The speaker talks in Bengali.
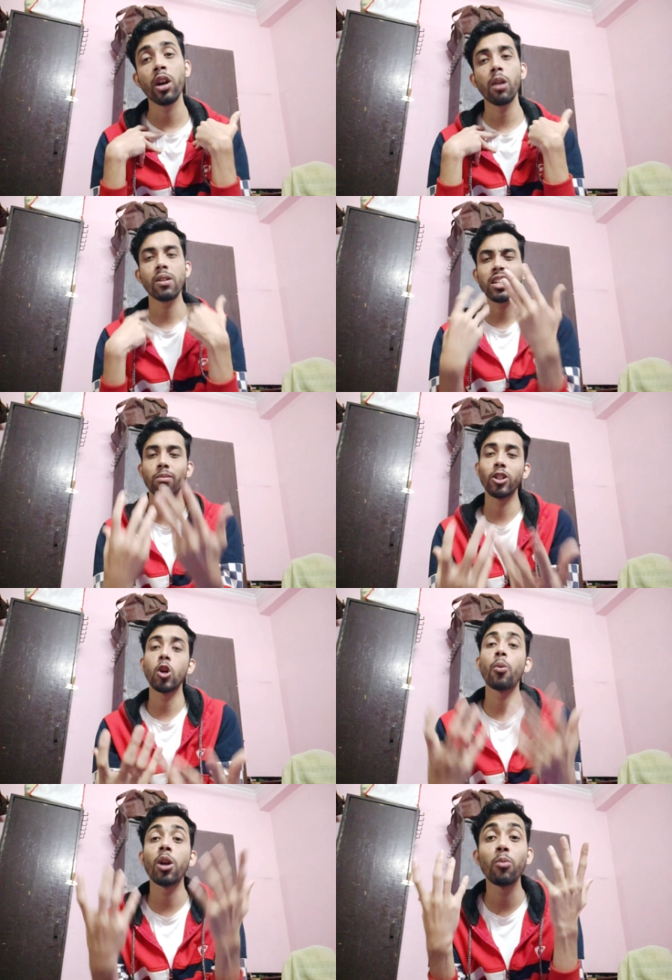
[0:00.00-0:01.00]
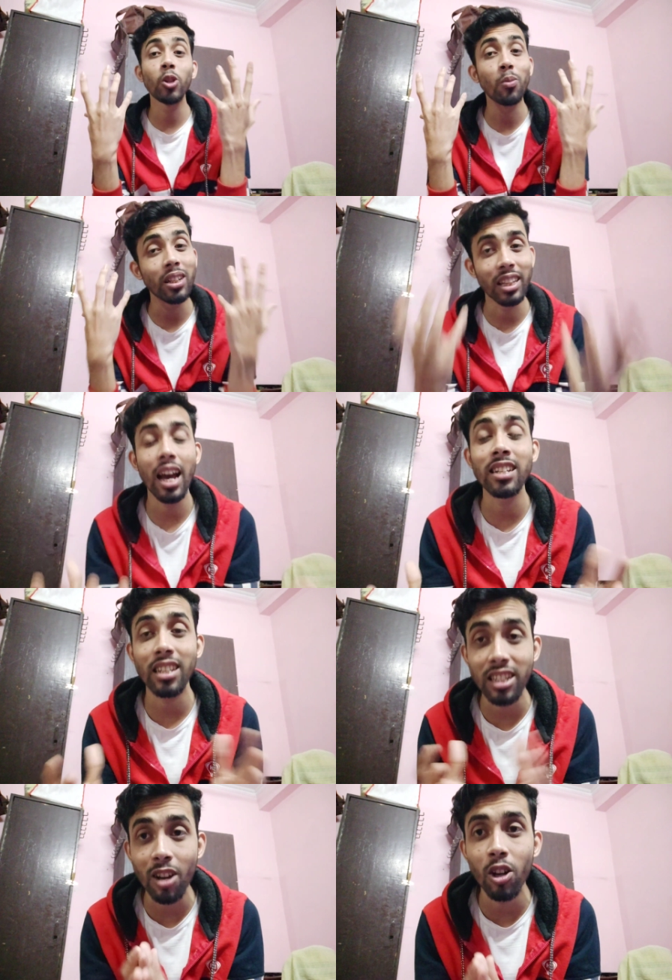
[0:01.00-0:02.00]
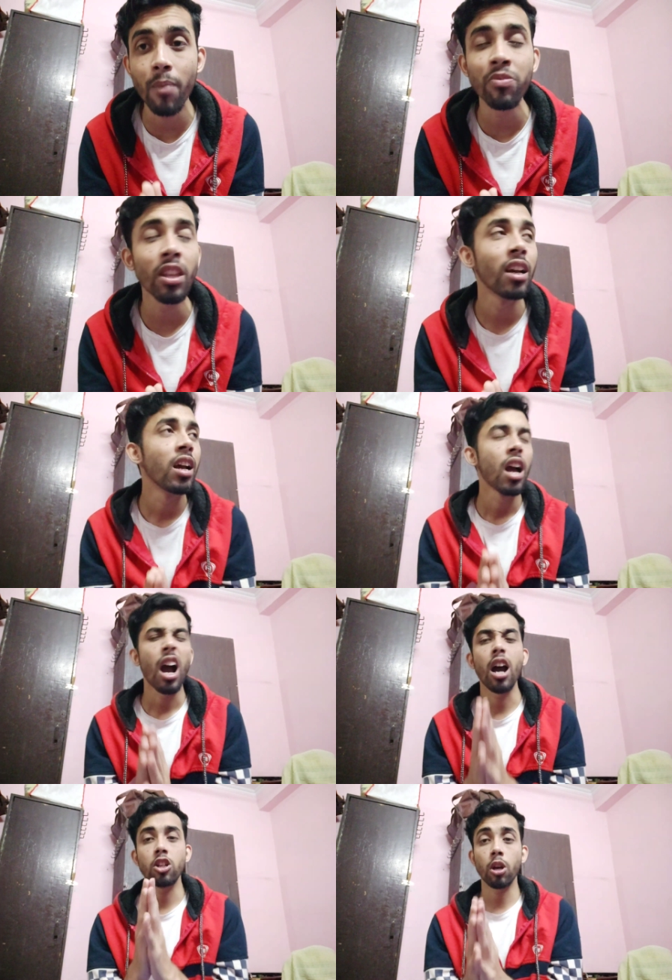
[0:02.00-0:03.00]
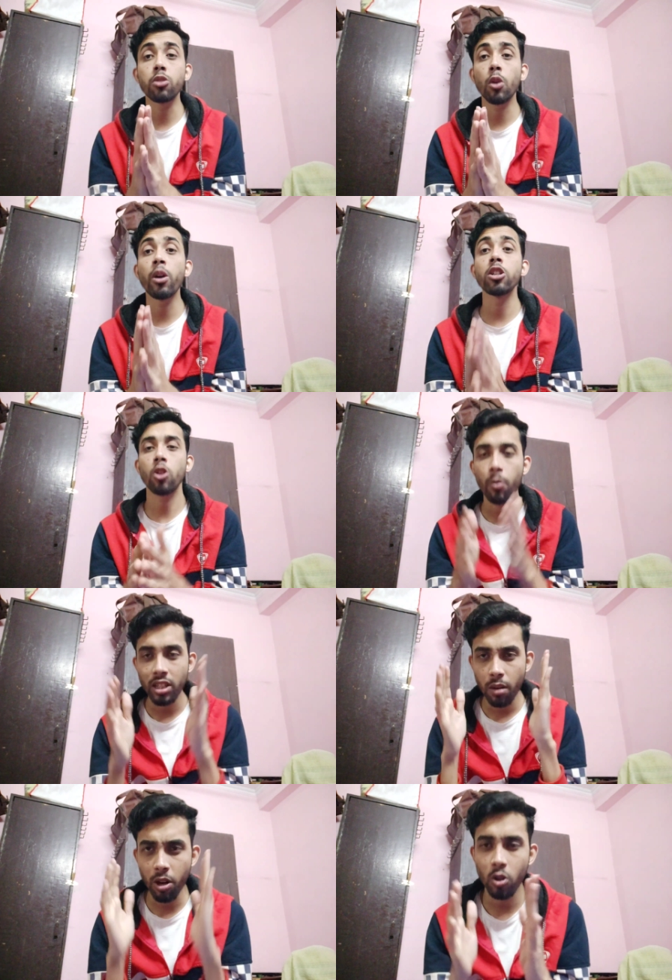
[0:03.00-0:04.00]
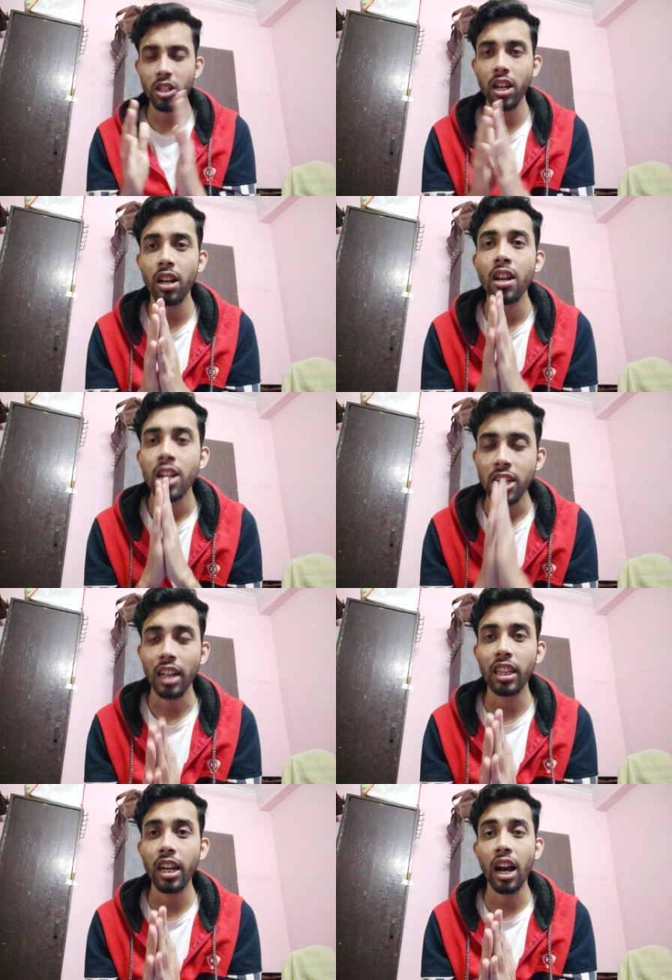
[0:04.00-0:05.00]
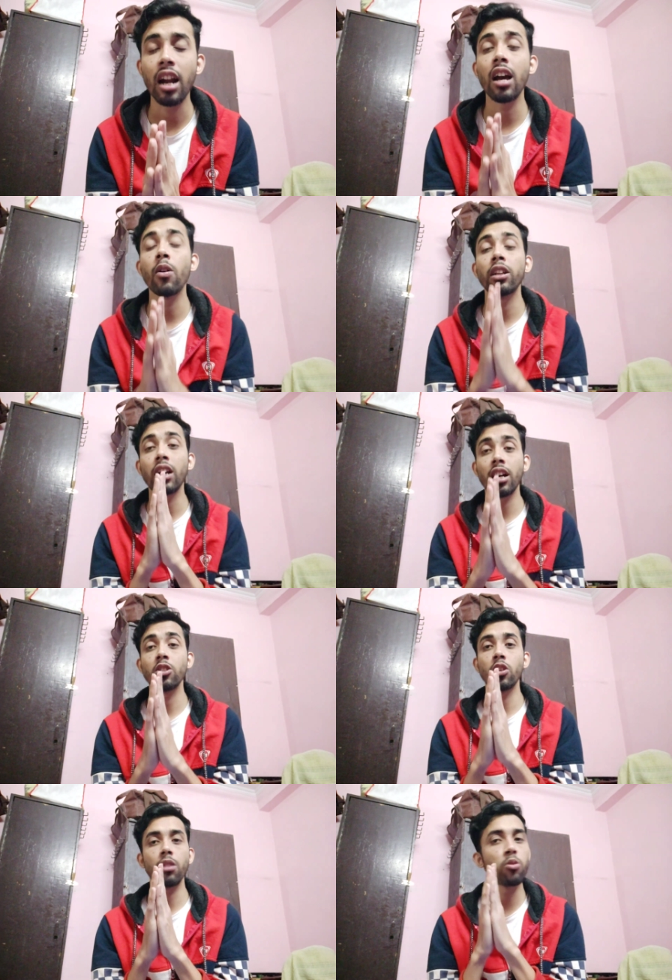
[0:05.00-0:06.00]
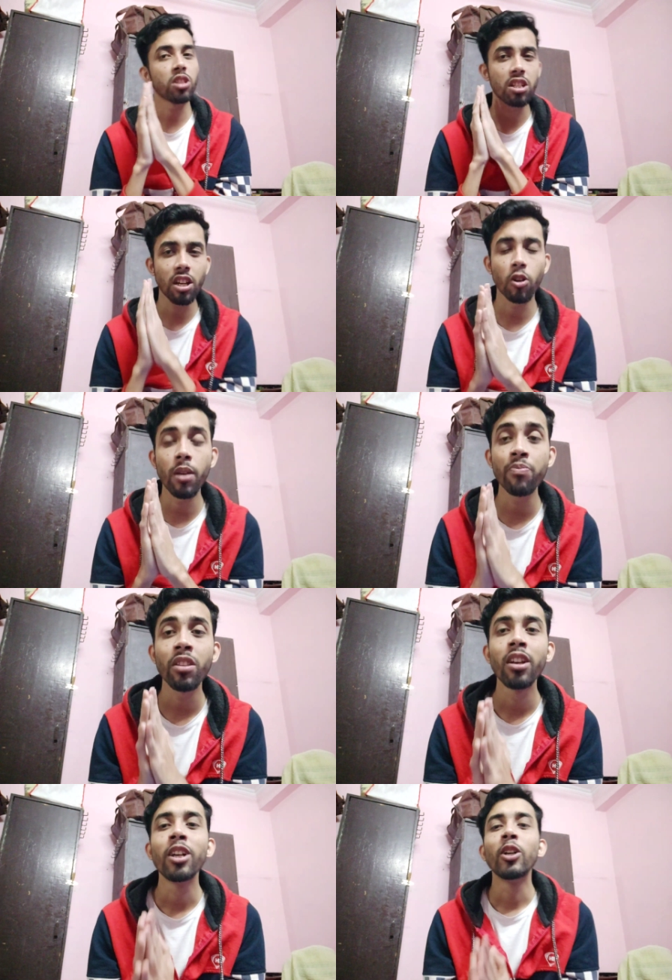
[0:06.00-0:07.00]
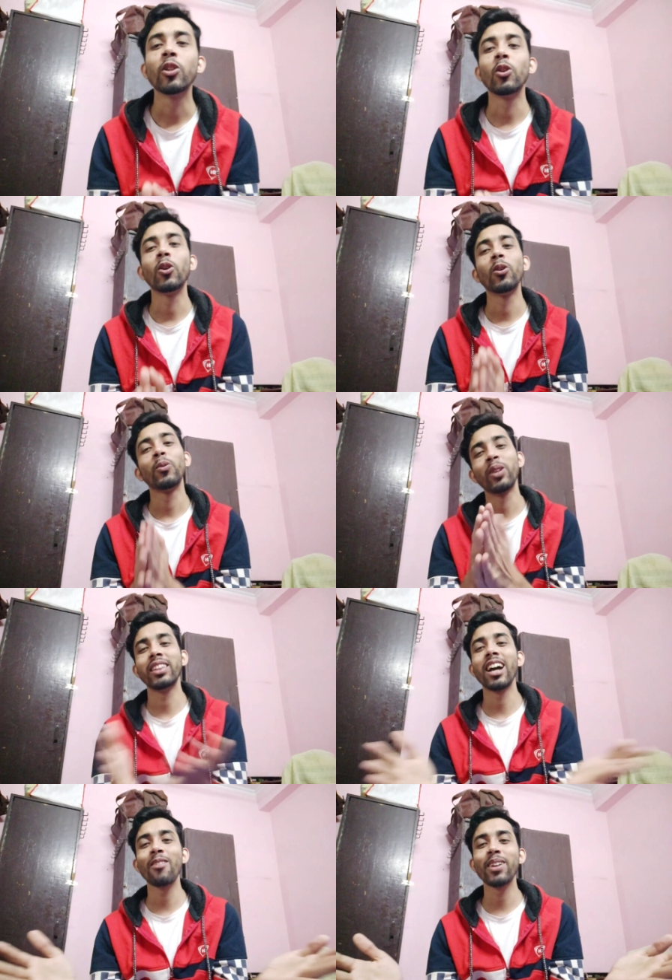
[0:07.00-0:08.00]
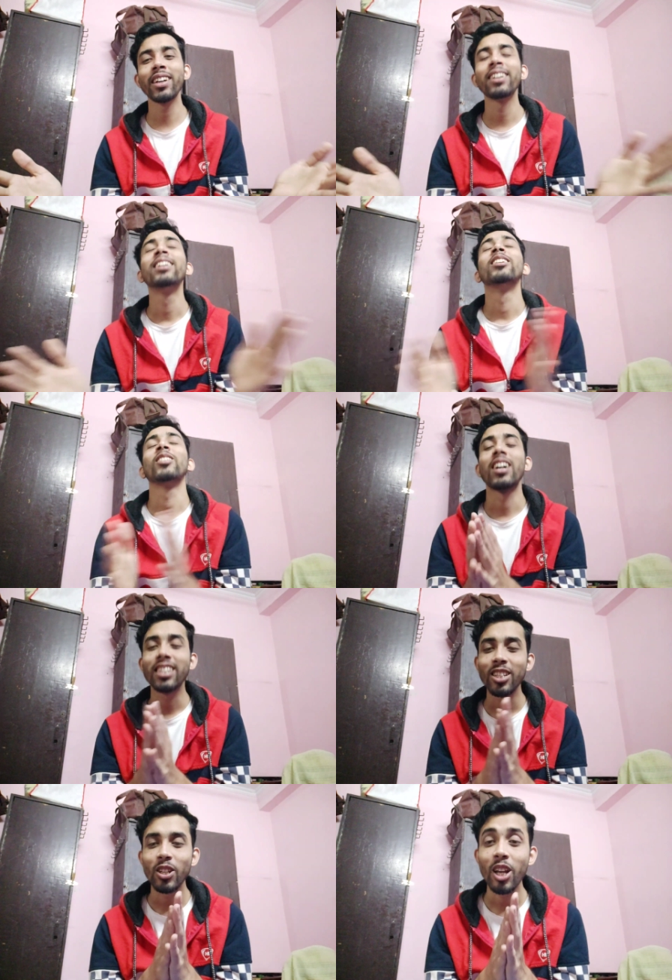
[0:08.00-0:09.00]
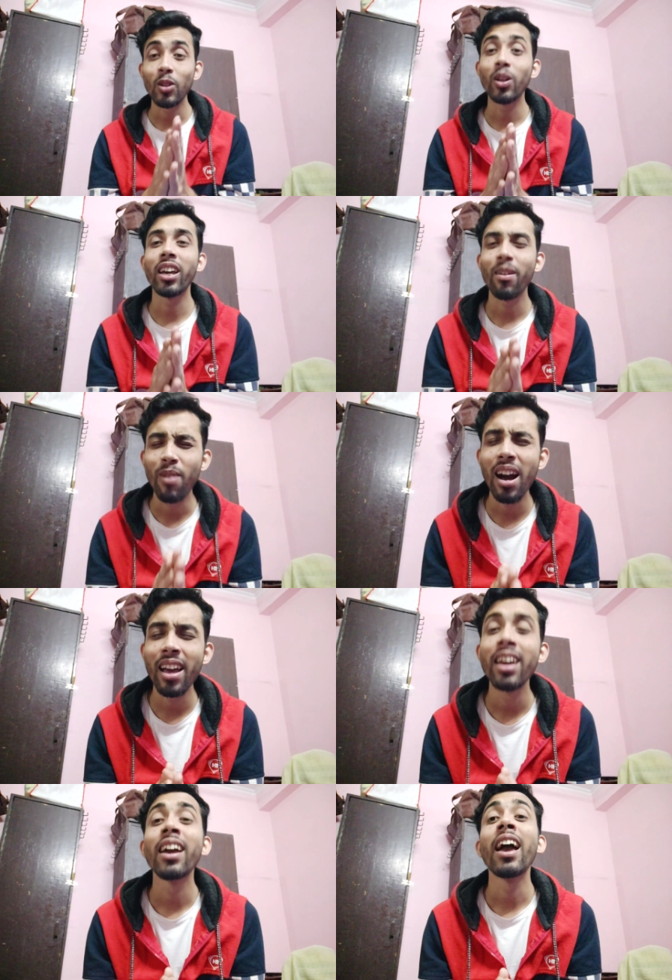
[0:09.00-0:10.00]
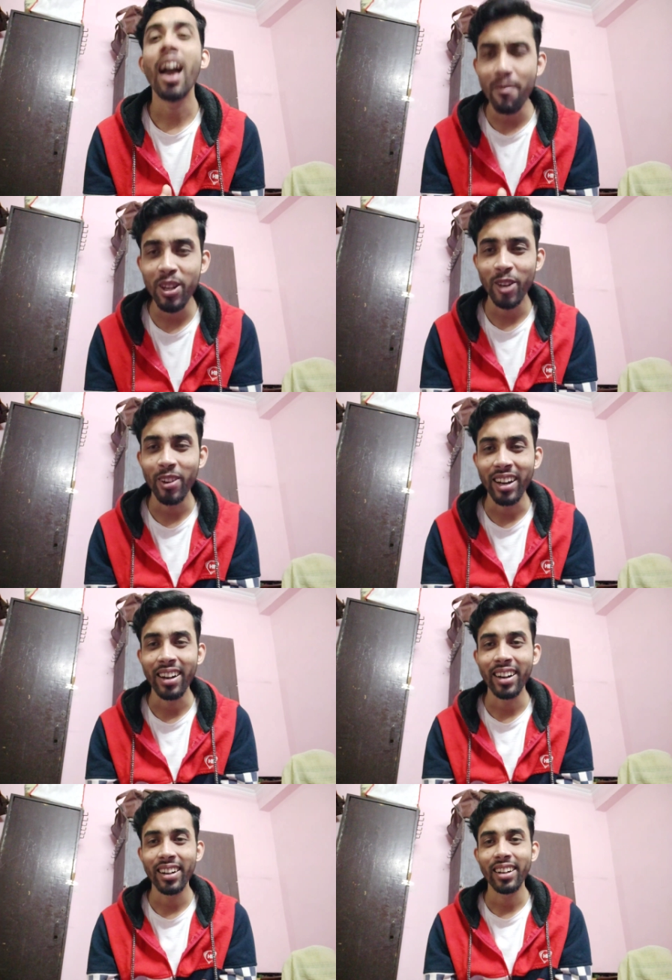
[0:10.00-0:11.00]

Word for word: লোকাল ভাষার ভিডিও বানায় মই তোমাকে দেওয়ার চেষ্টা করি আর সব সময় সমাজের মানুষের সাথে খাড়া হওয়া থাকার জন্য মই চেষ্টা করি তো ফির দেওয়া হবে তো আজকের জন্য এতটুকু বাই হ্যাপি নিউ ইয়ার